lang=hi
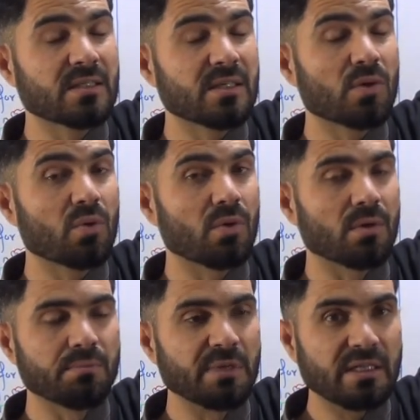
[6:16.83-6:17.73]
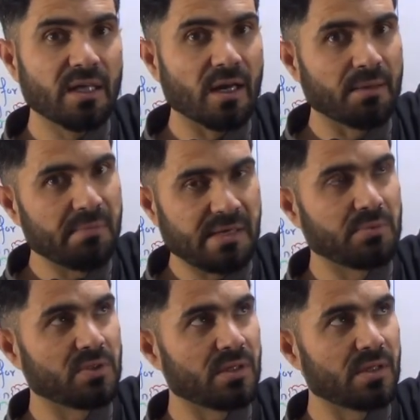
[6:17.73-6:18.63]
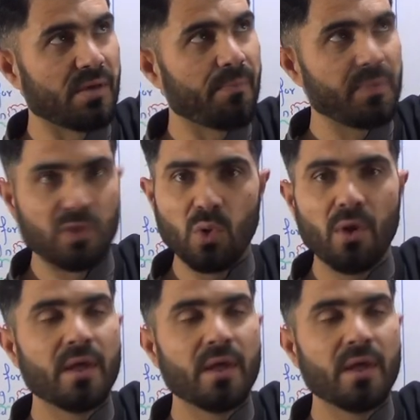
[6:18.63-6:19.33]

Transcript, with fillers: इसकी मकदार मैक्सिम हो जाती है दो